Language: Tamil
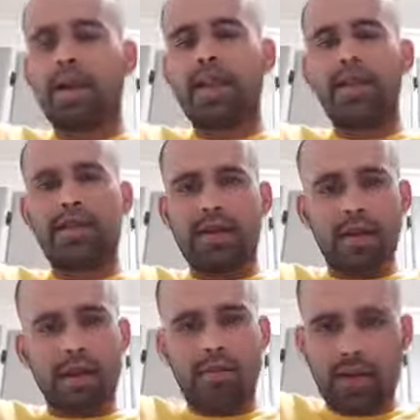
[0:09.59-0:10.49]
அன்னையர் தின
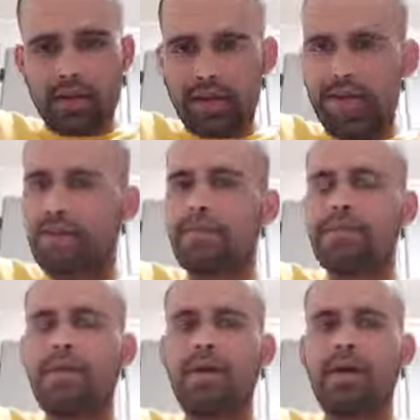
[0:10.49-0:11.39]
நல்வாழ்த்துக்கள்
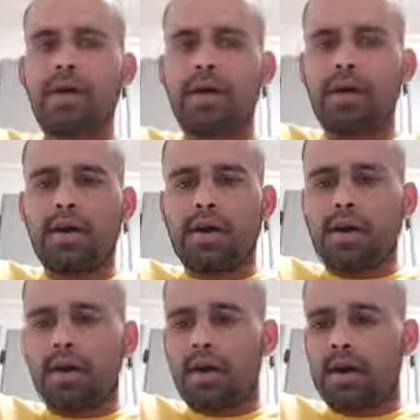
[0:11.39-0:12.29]

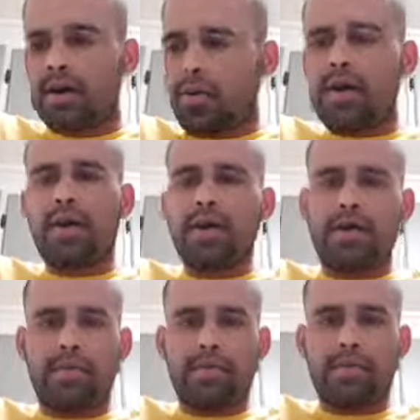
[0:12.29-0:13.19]
ஒவ்வொரு
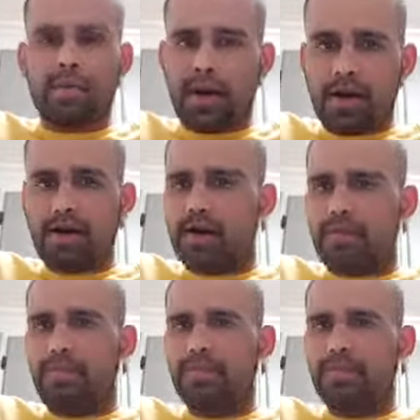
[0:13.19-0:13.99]
மகன்களும்